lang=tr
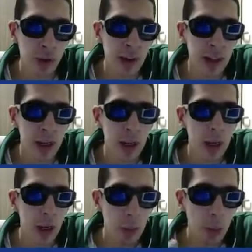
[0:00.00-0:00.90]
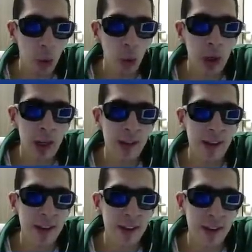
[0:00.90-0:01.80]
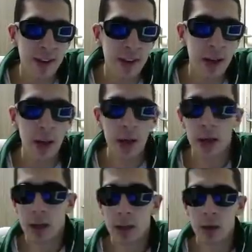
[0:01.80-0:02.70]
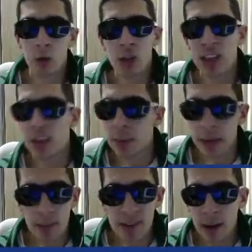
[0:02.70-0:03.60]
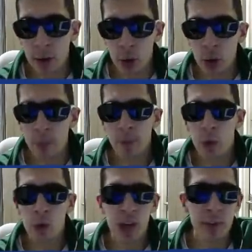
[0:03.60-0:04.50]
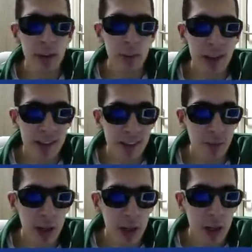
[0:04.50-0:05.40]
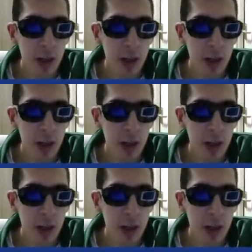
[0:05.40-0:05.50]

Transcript: Zaten bu moda oynayan insan sayısı %20 misal veriyorum. %20'lik bir kesim var.